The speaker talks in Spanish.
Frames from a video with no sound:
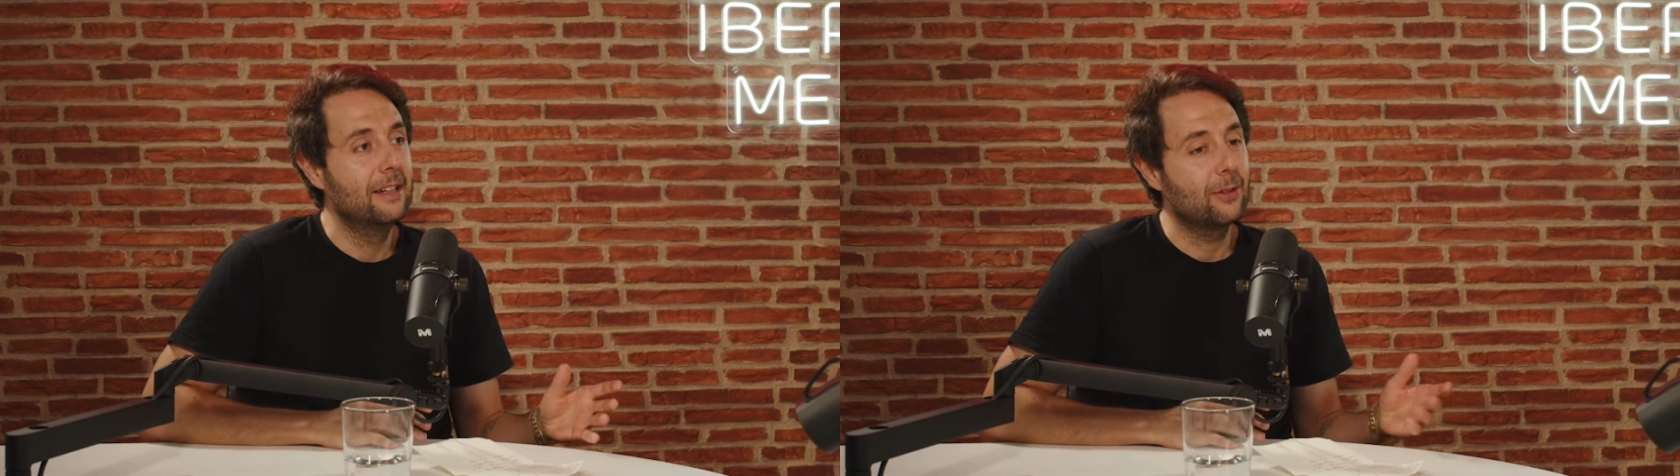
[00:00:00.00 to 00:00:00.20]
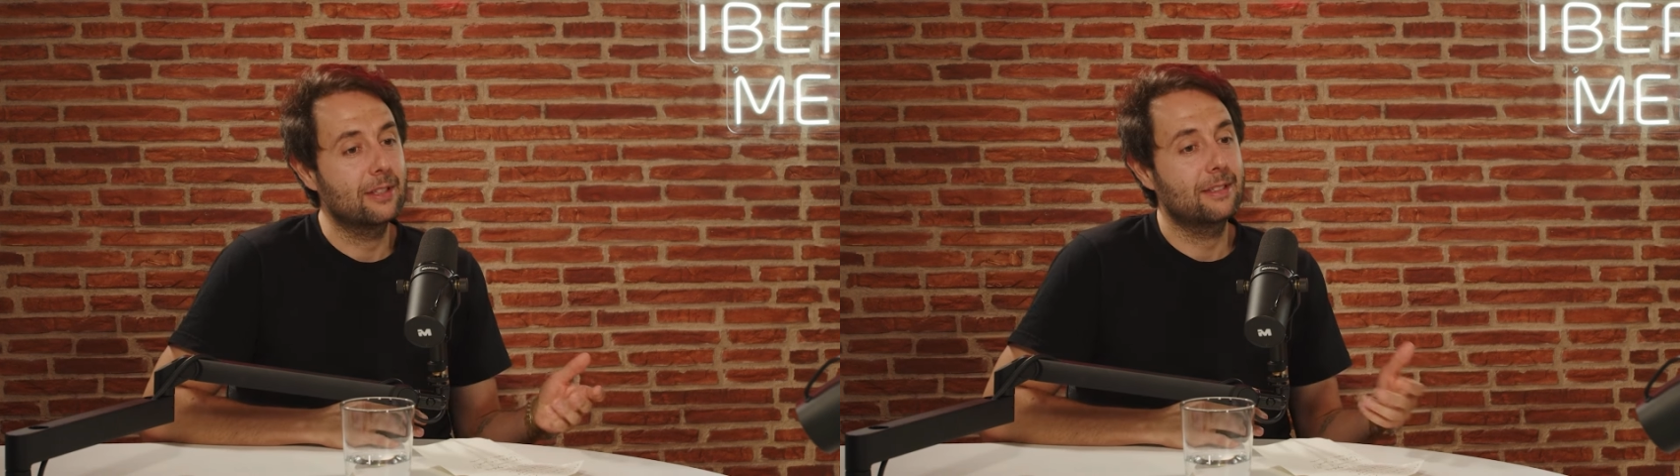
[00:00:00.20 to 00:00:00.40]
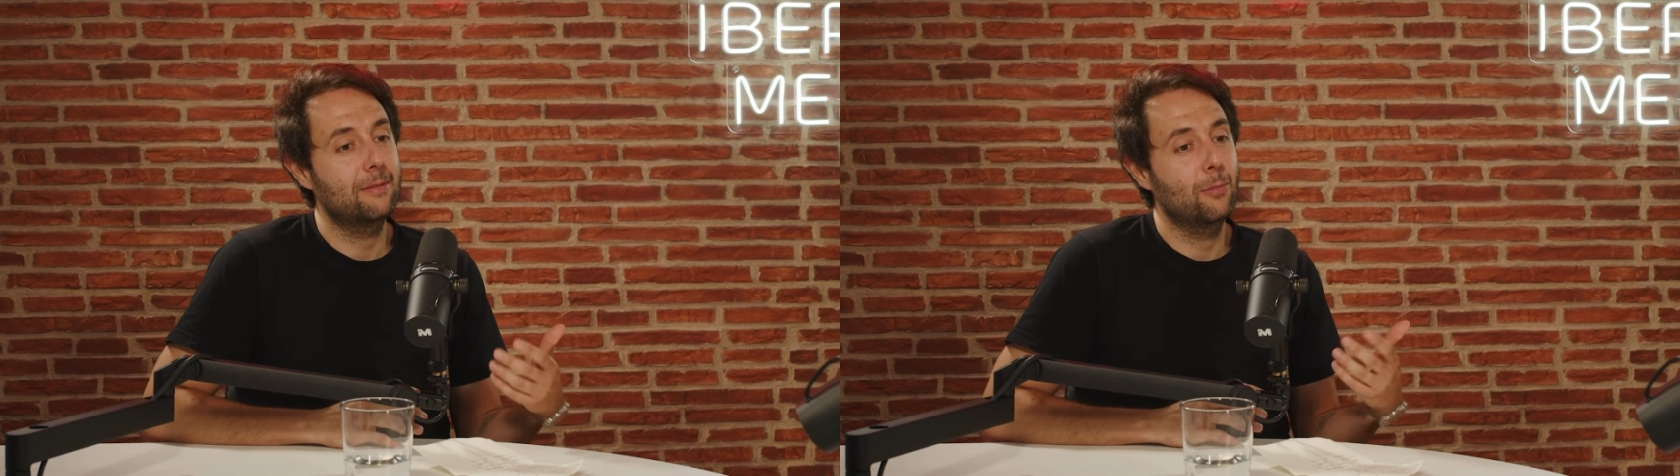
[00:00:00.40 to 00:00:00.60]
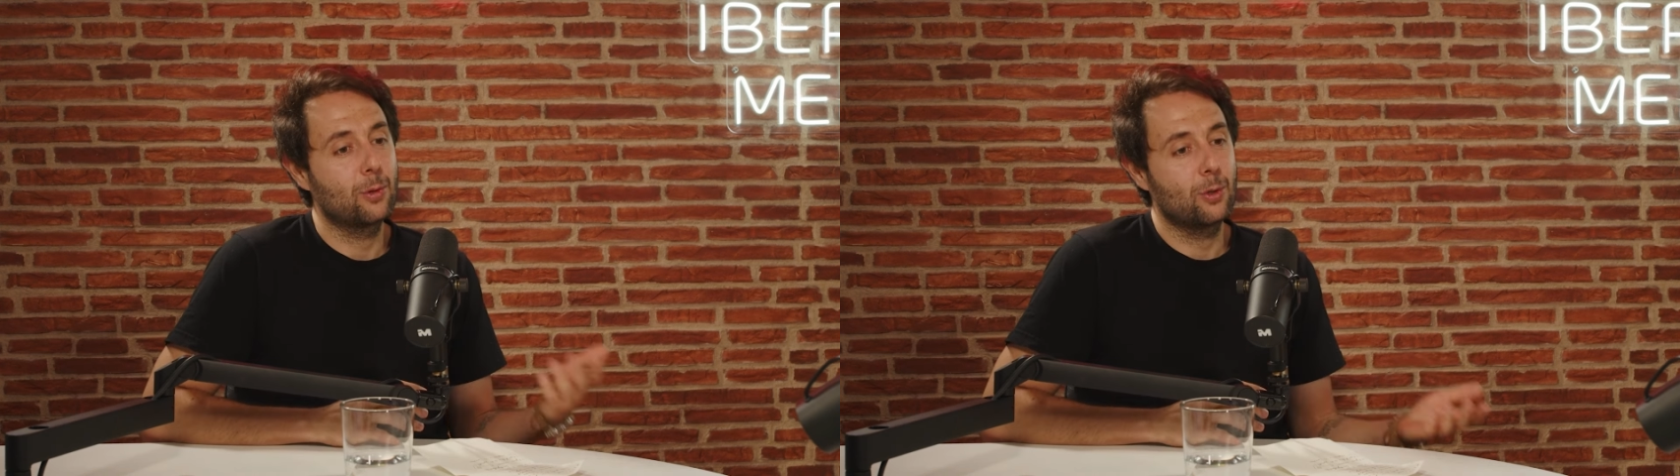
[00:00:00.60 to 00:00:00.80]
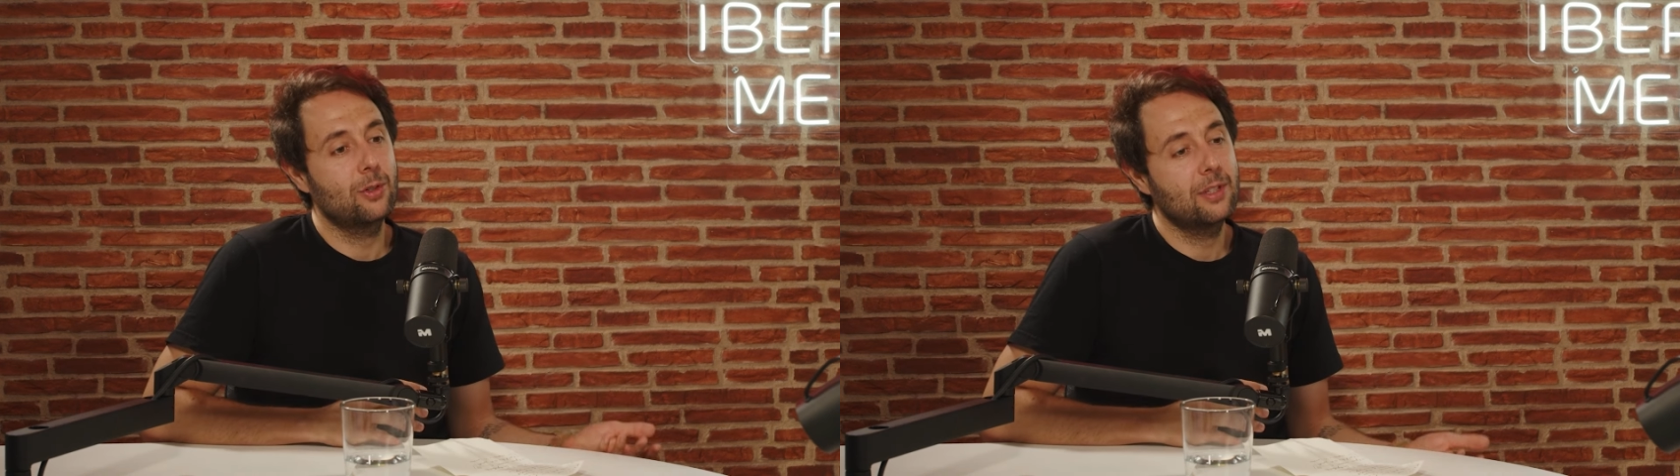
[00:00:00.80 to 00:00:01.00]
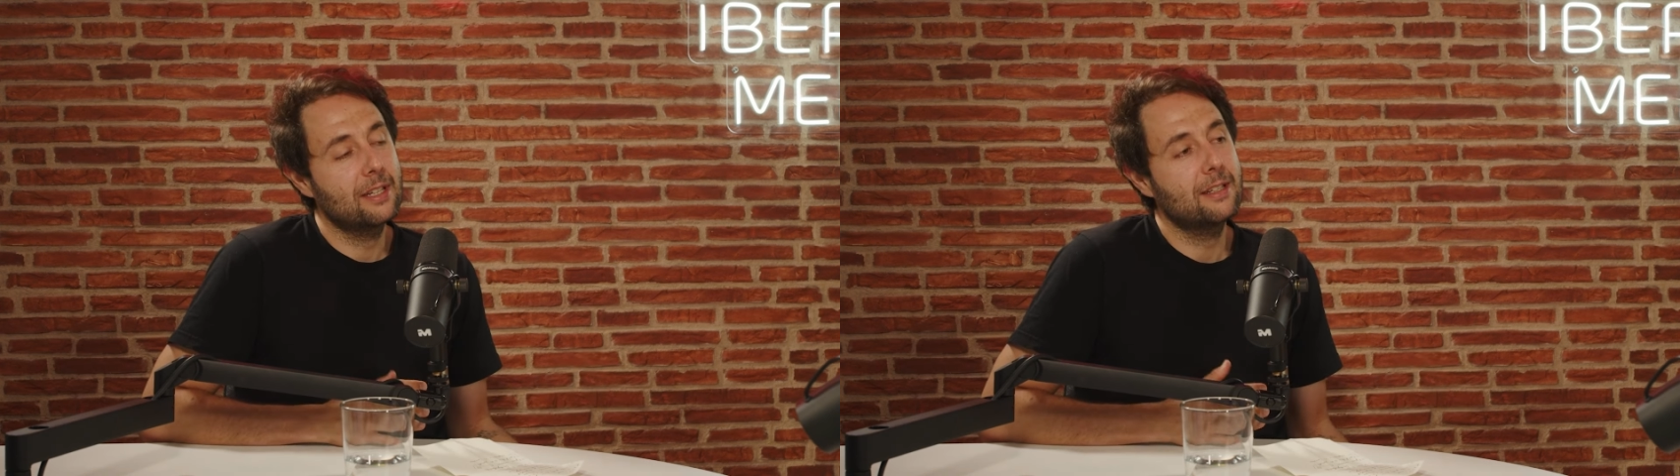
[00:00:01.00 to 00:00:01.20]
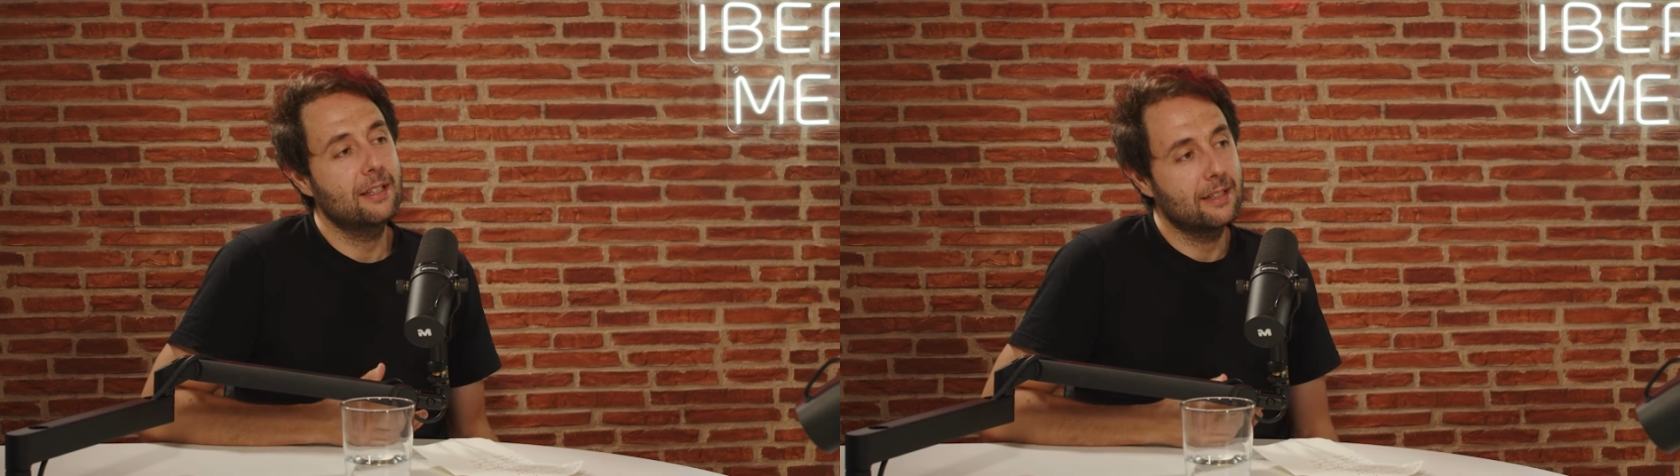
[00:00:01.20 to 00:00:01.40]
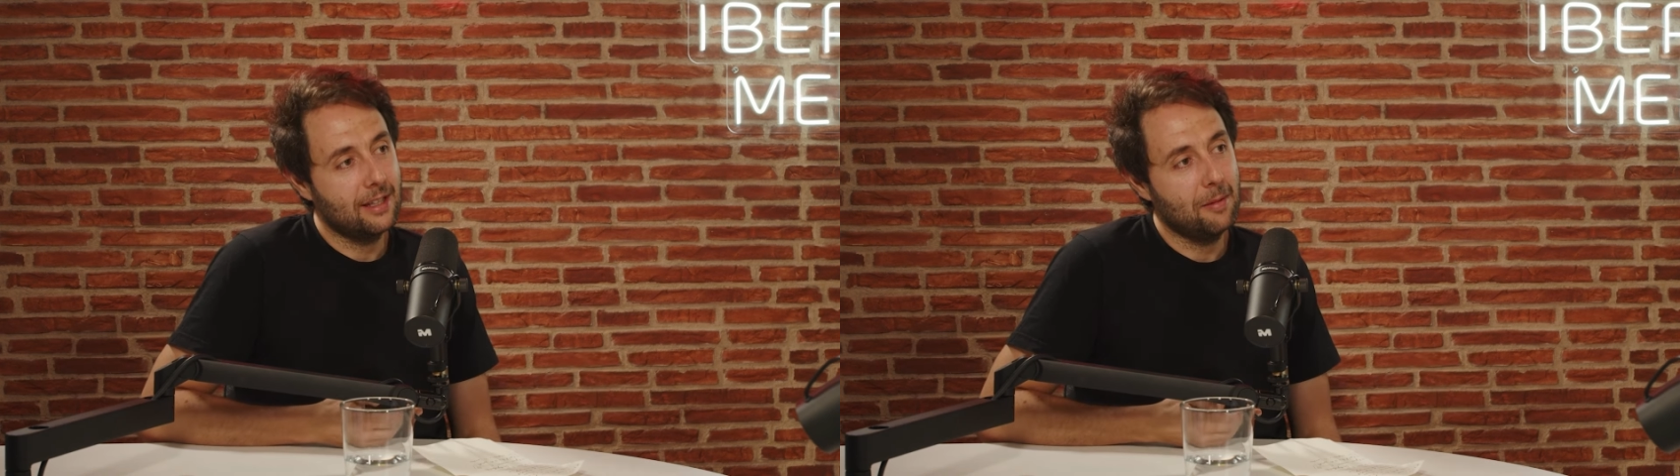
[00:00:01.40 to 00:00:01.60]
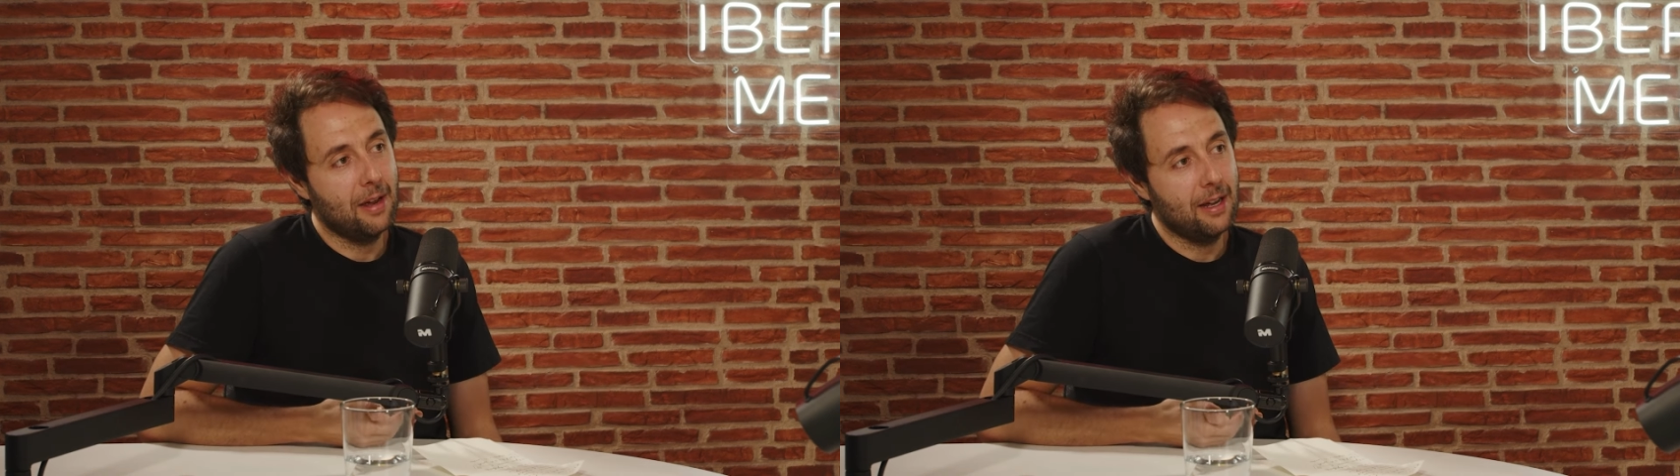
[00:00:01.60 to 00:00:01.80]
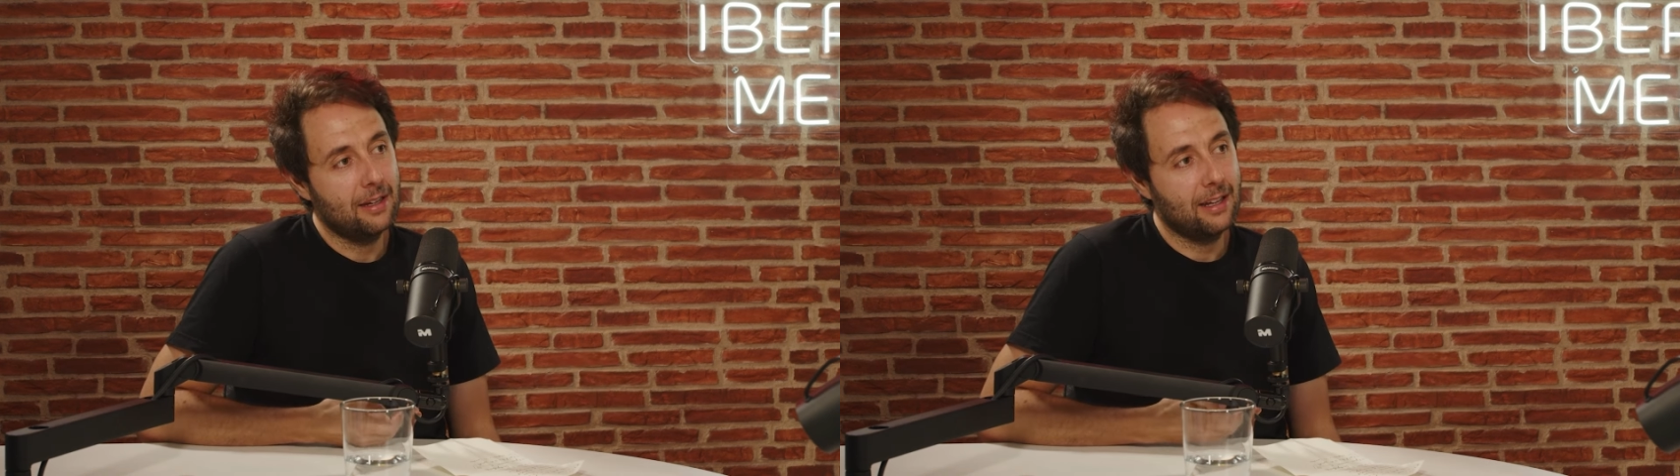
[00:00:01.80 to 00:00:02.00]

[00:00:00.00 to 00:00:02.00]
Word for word: Entonces, ¿vosotros tenéis en estima